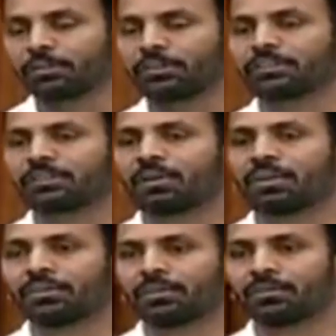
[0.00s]
గురించి
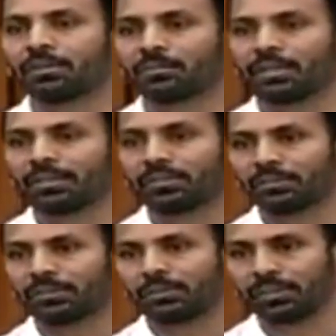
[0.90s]
అందరం కూడా
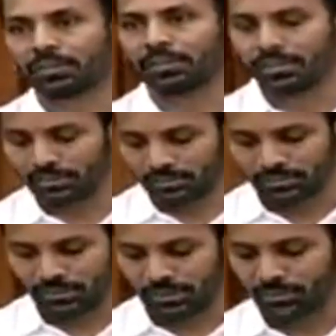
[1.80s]
మాట్లాడుకుంటున్నాం అంటే
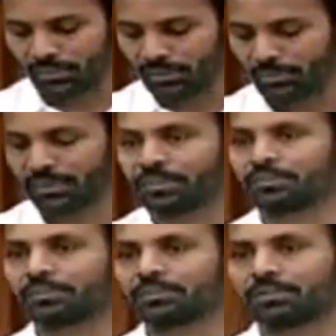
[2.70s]
చాలా
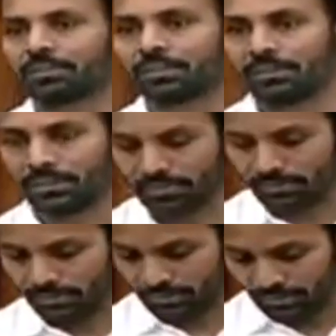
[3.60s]
బాధపడాల్సిన విషయం అధ్యక్ష
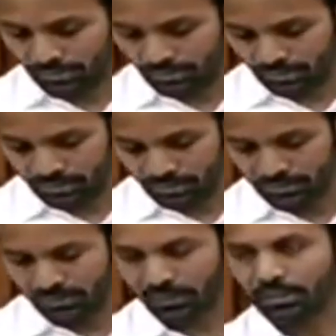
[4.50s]

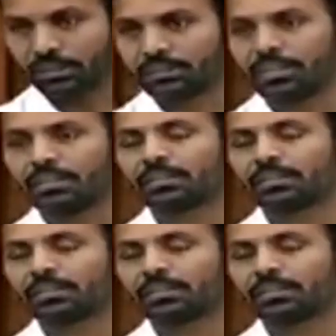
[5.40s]
నిజంగా అధ్యక్ష